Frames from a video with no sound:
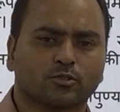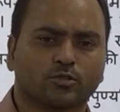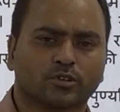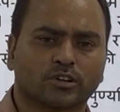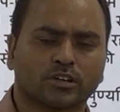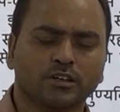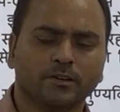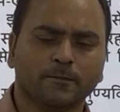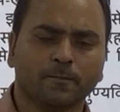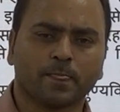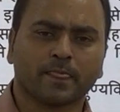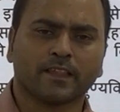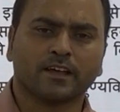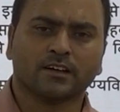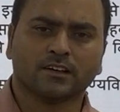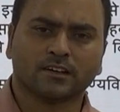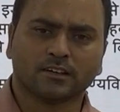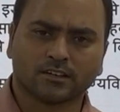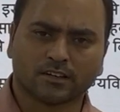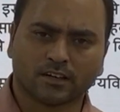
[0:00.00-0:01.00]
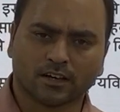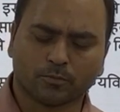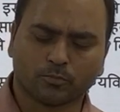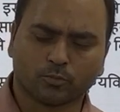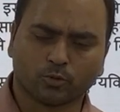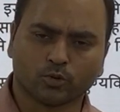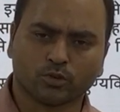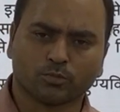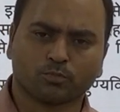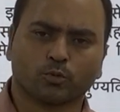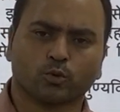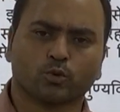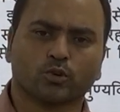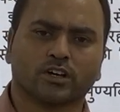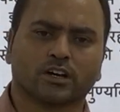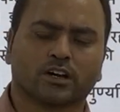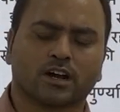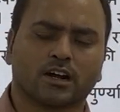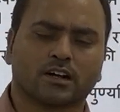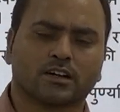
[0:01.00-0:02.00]
होके या पूरी पूर्ण
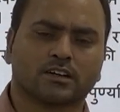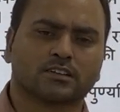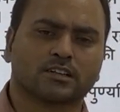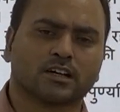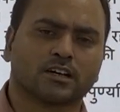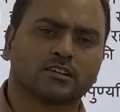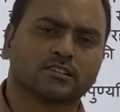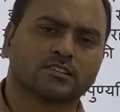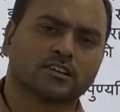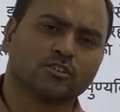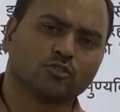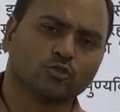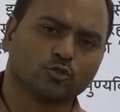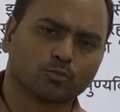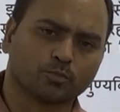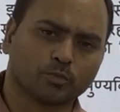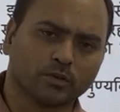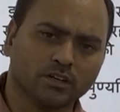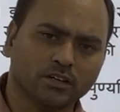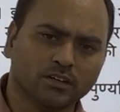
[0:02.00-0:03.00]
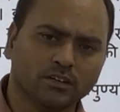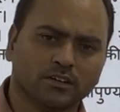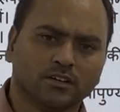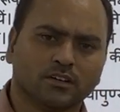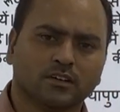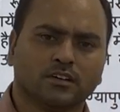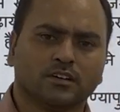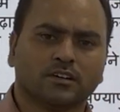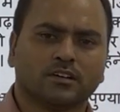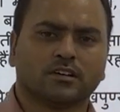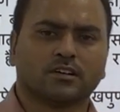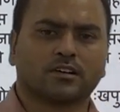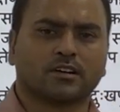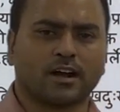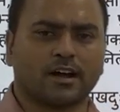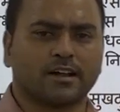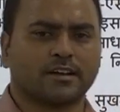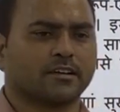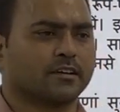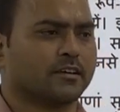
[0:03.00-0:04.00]
एकाग्रता के साथ उस पर
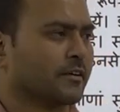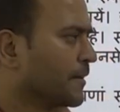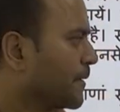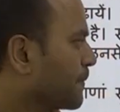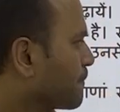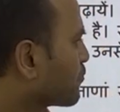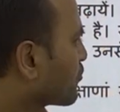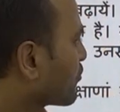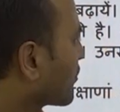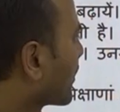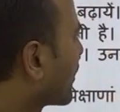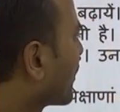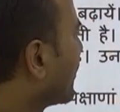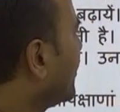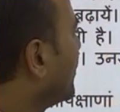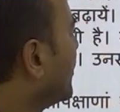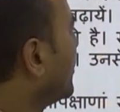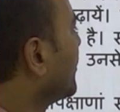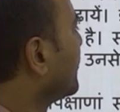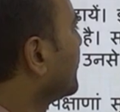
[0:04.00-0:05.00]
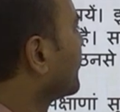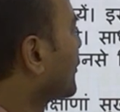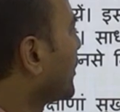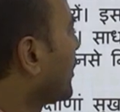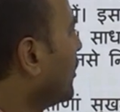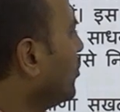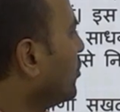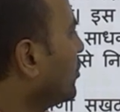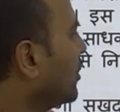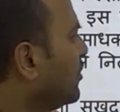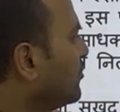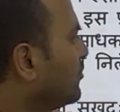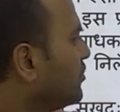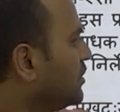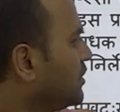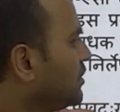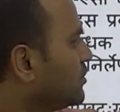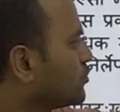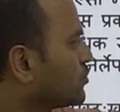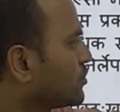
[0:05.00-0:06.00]
कार्य करें क्या होगा
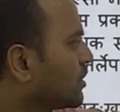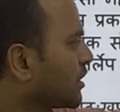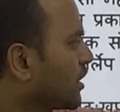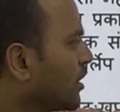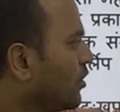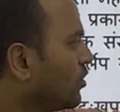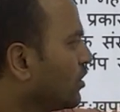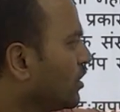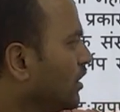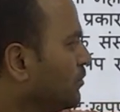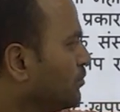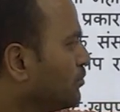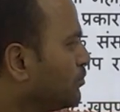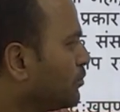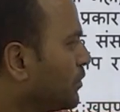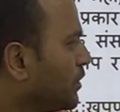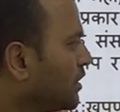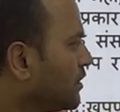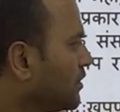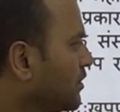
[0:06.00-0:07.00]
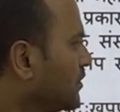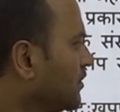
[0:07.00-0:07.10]
फिर उससे क्या होगा मन